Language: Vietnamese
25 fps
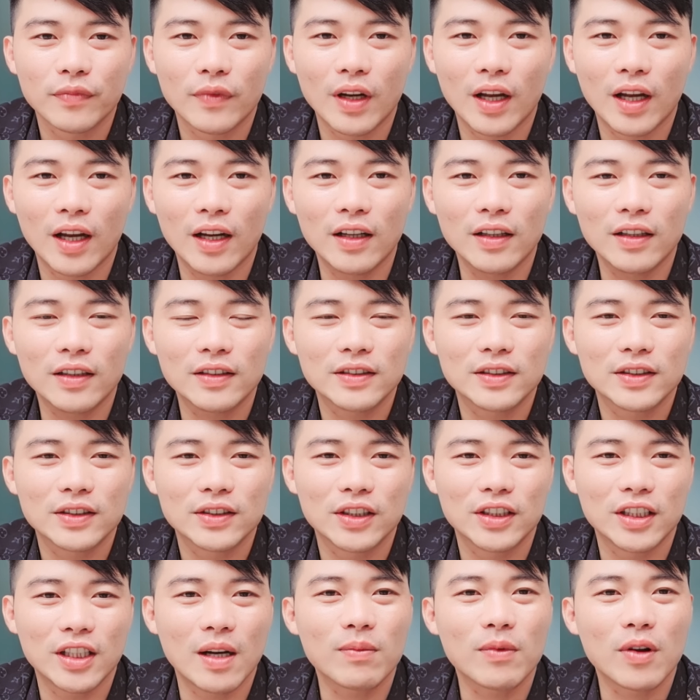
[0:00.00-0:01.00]
đó
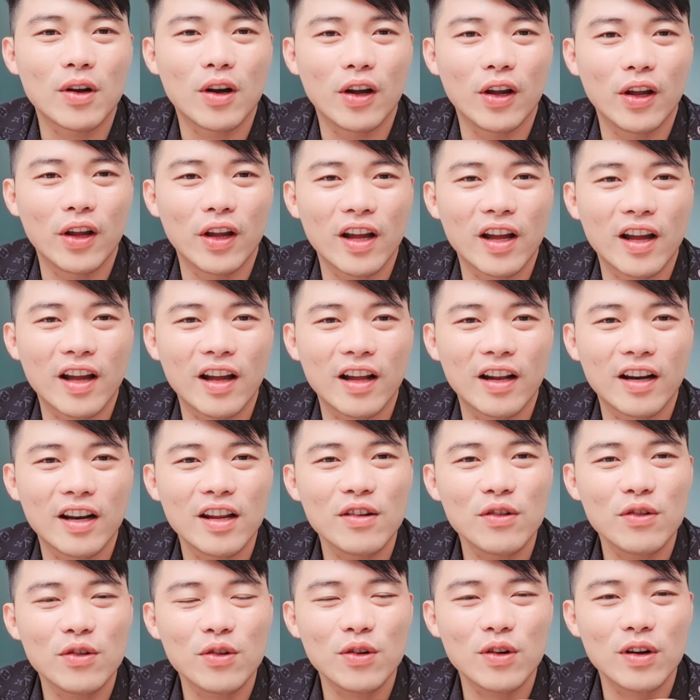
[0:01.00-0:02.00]
xong rồi à,
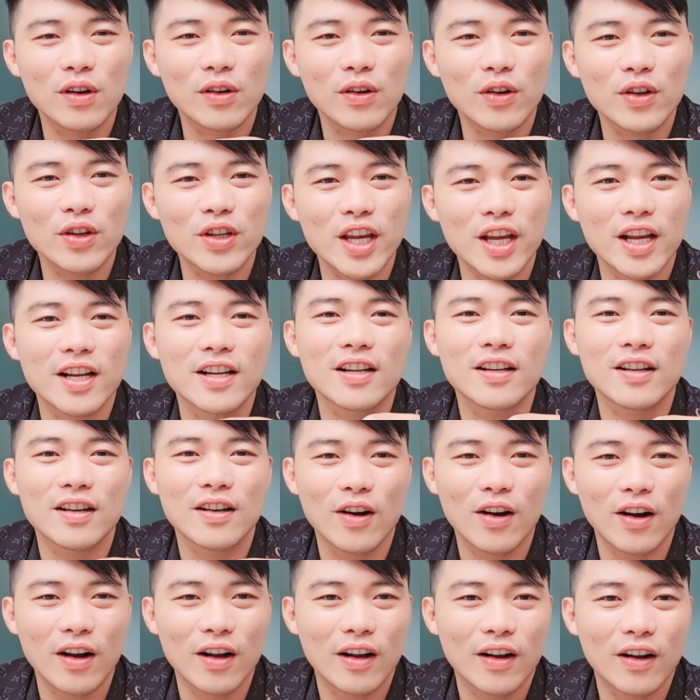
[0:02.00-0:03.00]
nếu nói chuyện
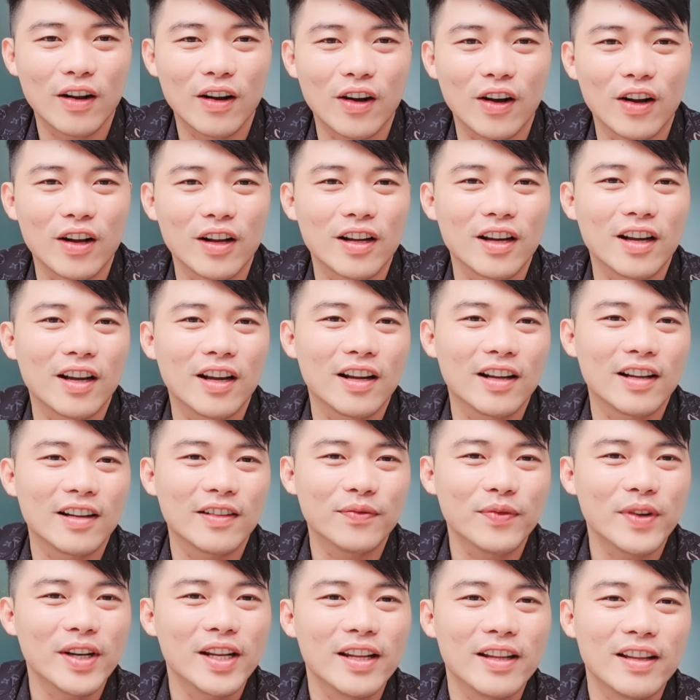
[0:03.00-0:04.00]
rồi à,
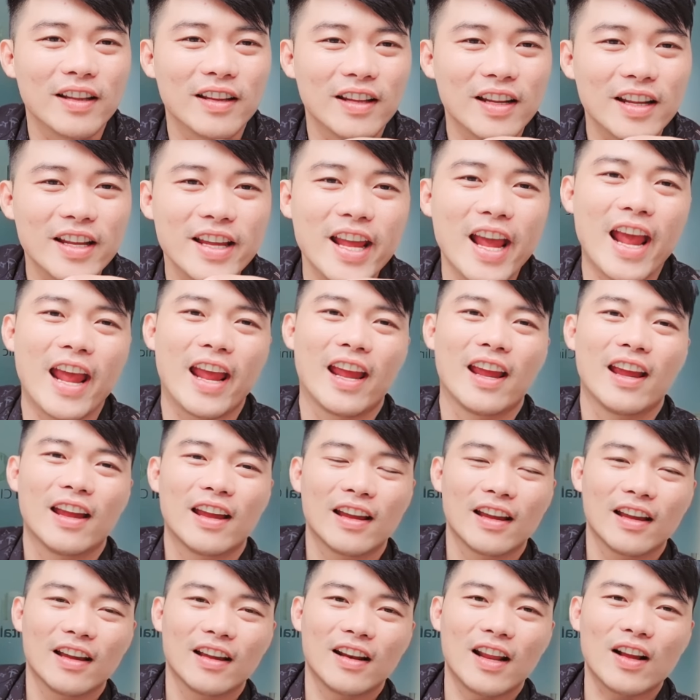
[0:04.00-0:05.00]
mình đi về
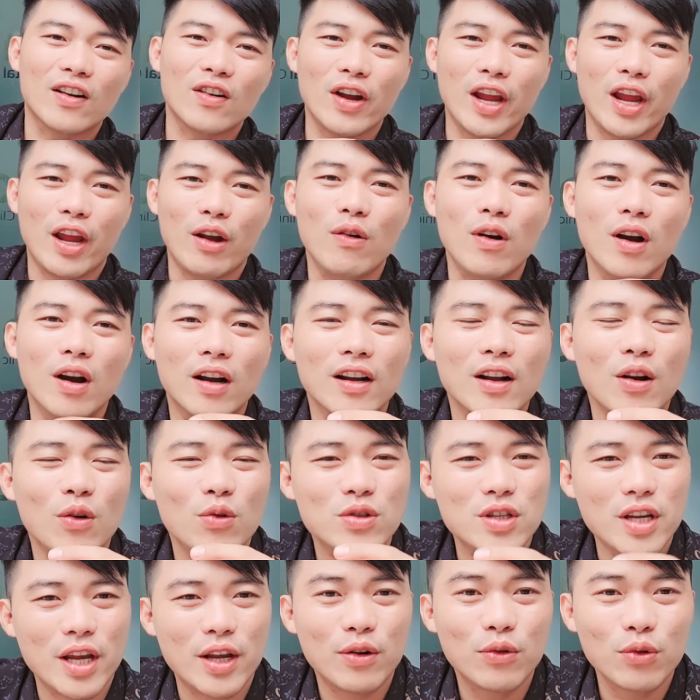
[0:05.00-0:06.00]
để con hiểu hơn cái câu
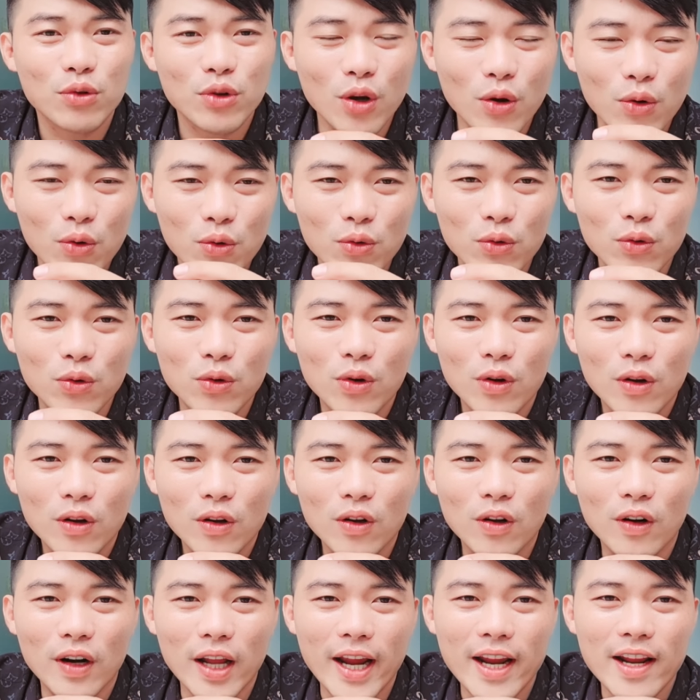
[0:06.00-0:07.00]
chuyện của chú
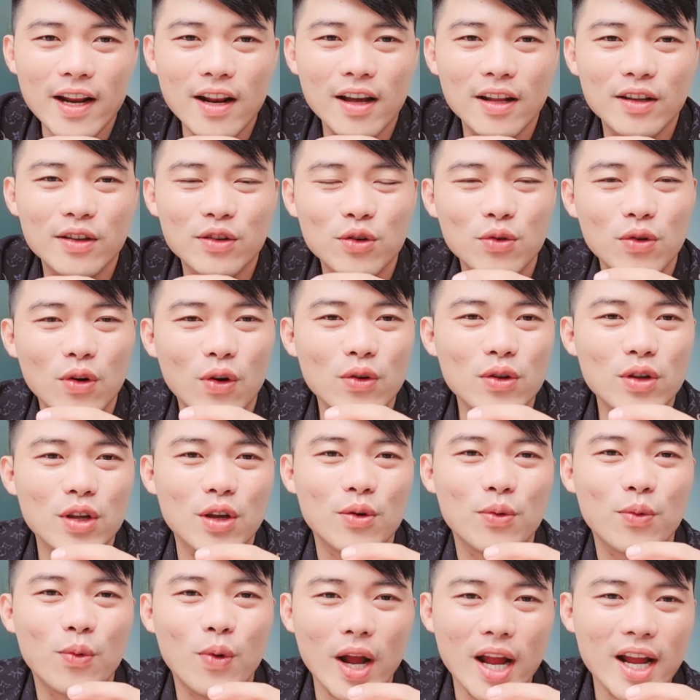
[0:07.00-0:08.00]
con thấy lên chú nói
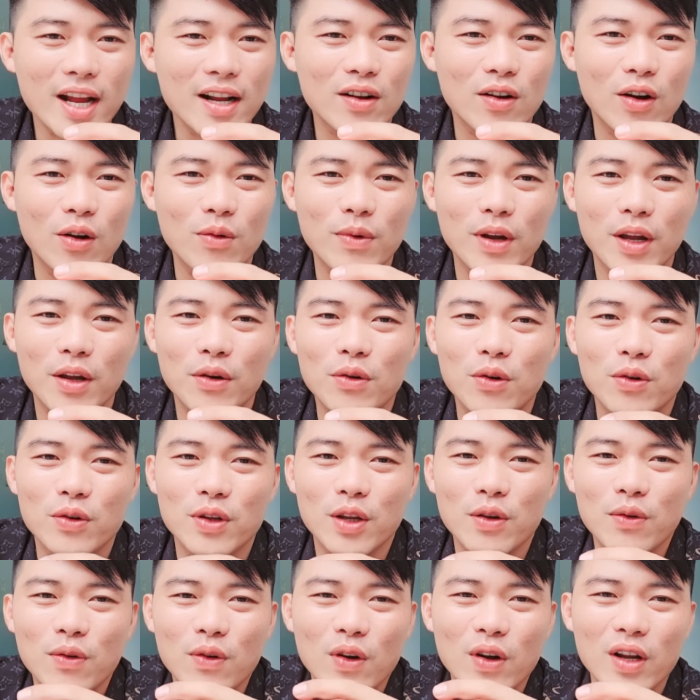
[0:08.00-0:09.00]
nhiều quá con không hiểu câu
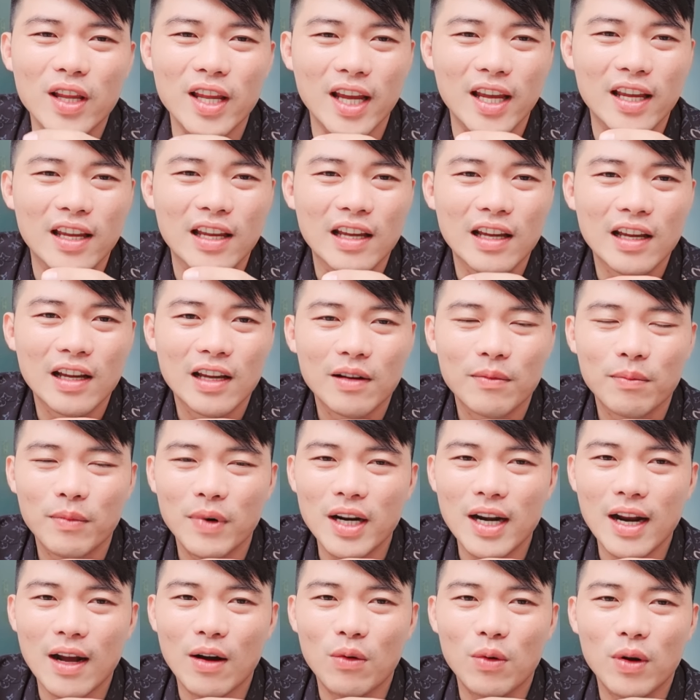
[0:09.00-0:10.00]
chuyện chú nói gì
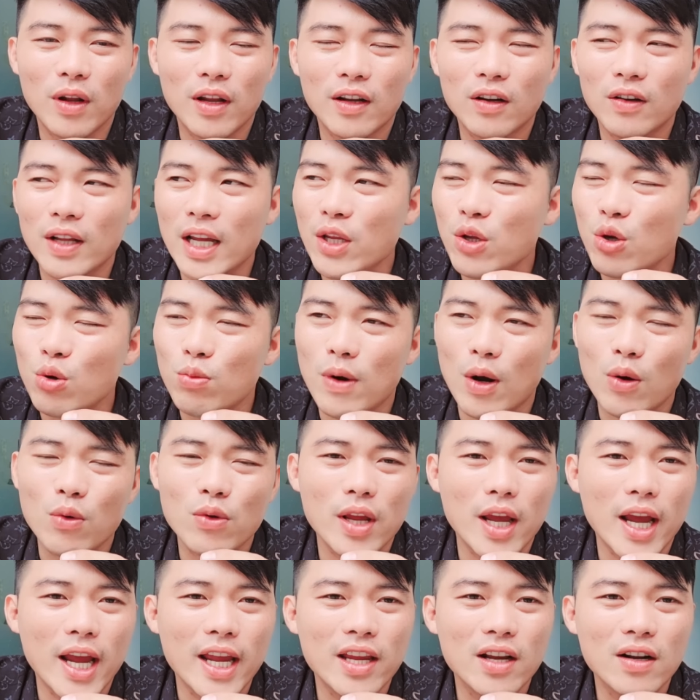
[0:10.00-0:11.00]
mới đầu thì con thấy chú bảo
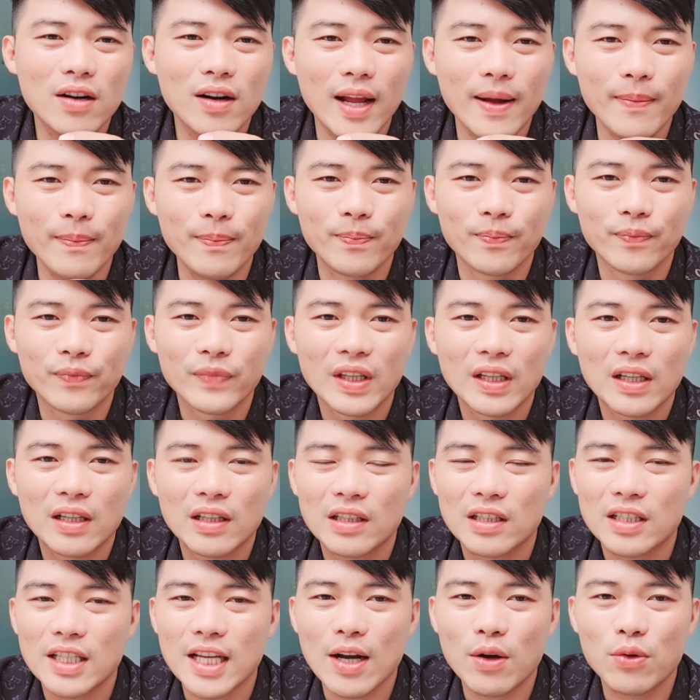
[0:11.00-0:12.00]
vệ dữ lắm
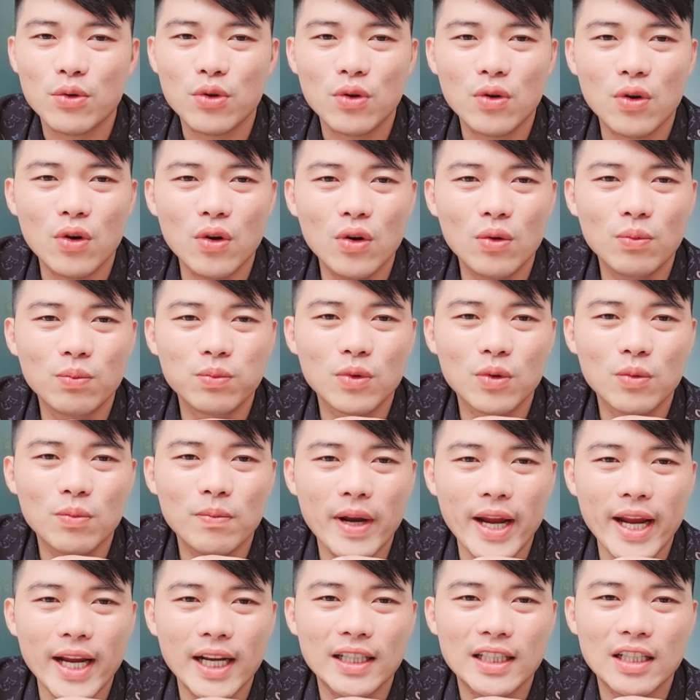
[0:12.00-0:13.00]
sao chú nói lung tung
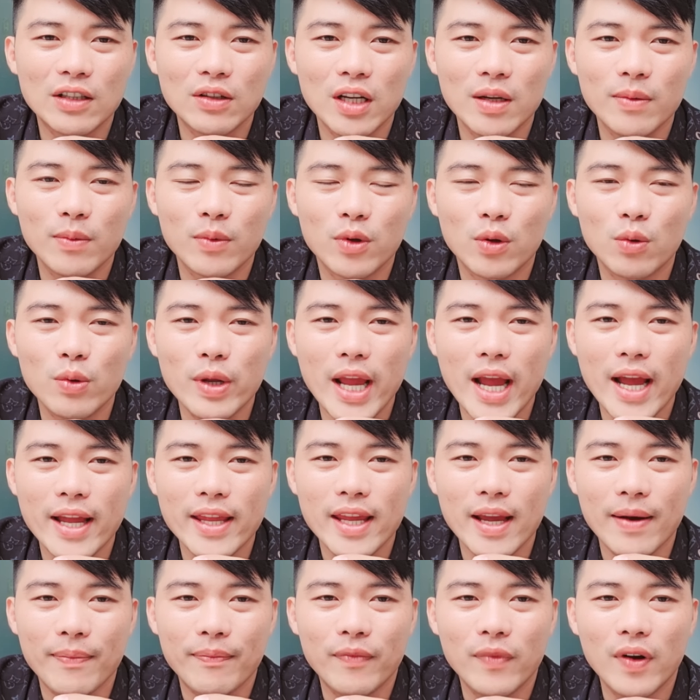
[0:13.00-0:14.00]
ben sau khi mà chú gia
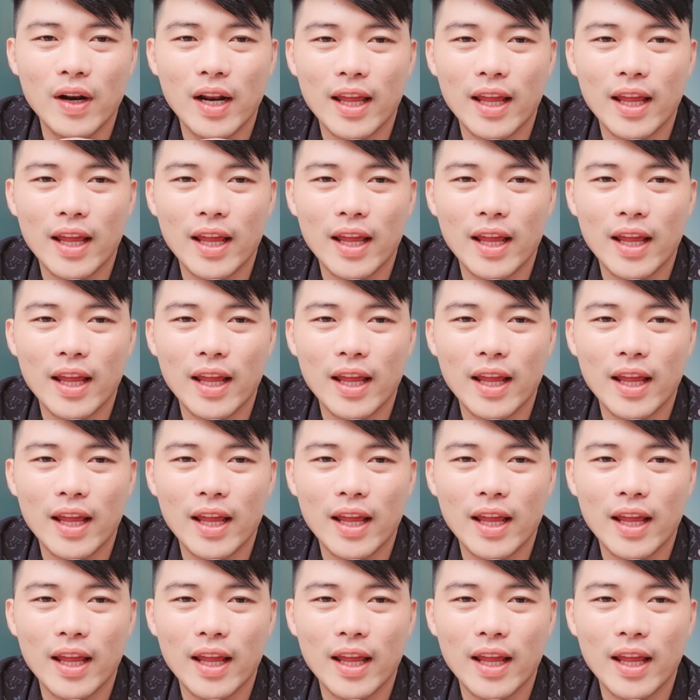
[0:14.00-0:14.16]
nhập với